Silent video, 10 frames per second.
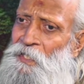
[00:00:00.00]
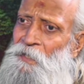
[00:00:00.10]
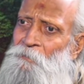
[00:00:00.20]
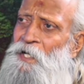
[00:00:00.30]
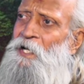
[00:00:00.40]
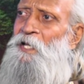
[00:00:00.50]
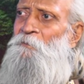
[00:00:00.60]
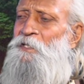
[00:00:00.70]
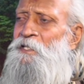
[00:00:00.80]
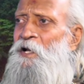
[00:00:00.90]
ఈ
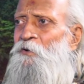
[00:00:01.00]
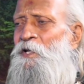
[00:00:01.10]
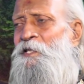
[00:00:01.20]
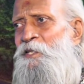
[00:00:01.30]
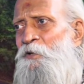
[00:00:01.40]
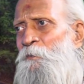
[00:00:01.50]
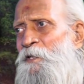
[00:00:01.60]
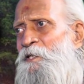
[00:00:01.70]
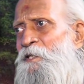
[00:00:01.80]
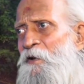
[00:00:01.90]
బంగారం అంతా కూడా
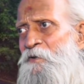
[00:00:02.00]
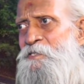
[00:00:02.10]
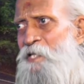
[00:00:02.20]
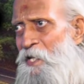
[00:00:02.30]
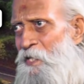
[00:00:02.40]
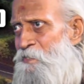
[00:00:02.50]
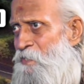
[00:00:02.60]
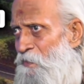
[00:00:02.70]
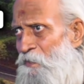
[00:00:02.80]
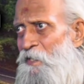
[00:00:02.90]
తిరుపతి దేవస్థానానికి
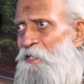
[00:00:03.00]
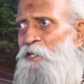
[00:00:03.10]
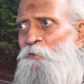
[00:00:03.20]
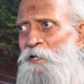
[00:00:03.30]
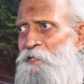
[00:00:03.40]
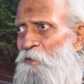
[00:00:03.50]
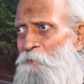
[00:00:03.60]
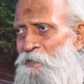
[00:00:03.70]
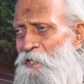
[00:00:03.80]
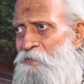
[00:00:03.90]
చెందిందే తిరుమల
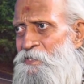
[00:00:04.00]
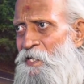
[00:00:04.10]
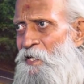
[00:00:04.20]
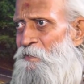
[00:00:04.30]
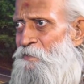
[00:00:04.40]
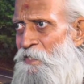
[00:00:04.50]
తిరుపతి దేవస్థానానికి